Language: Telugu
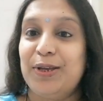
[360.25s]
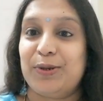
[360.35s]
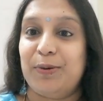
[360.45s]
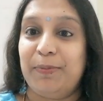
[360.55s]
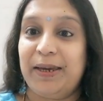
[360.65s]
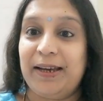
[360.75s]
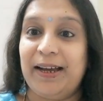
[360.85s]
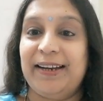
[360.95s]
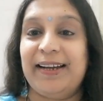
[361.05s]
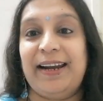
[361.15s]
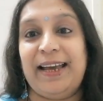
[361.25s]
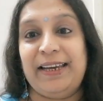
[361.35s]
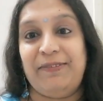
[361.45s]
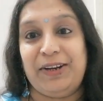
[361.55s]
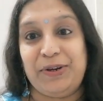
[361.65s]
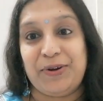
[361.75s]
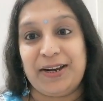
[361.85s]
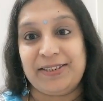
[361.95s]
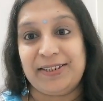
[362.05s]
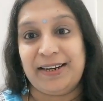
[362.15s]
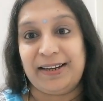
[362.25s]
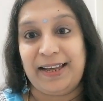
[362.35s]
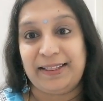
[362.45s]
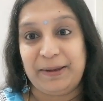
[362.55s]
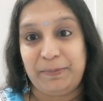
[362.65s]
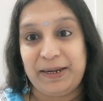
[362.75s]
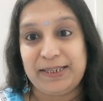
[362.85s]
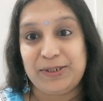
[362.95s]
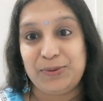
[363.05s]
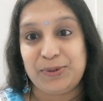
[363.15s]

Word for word: సో మీకు కనుక నా ఈ వీడియో నచ్చినట్లయితే ప్లీజ్ డూ